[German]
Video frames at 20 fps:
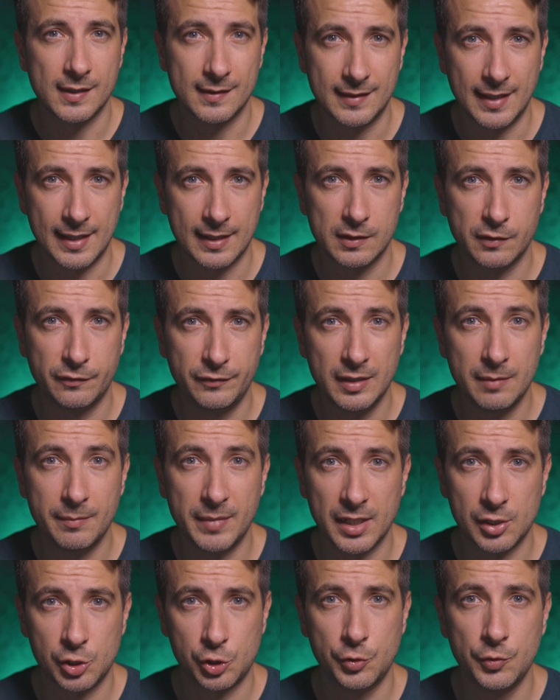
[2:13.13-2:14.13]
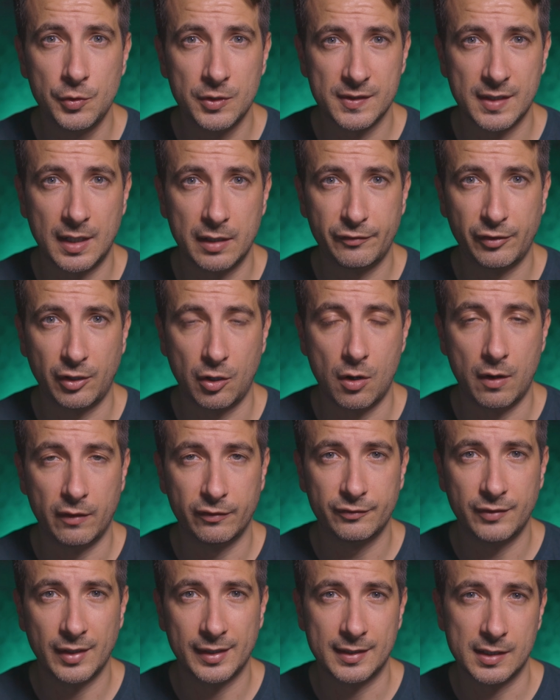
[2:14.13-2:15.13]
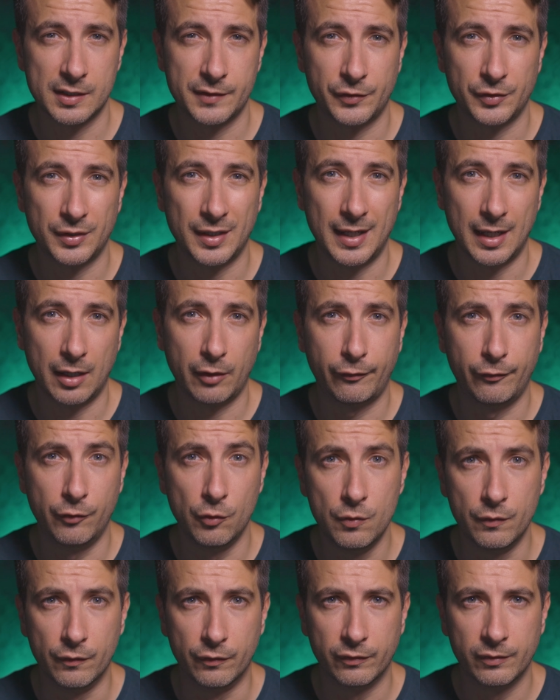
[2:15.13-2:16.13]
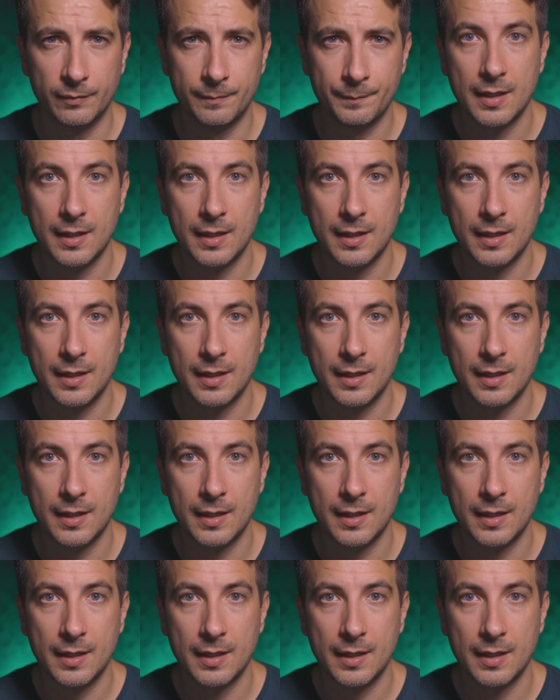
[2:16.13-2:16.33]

R6 viel mehr Stückzahlen verkauft werden als von der R5.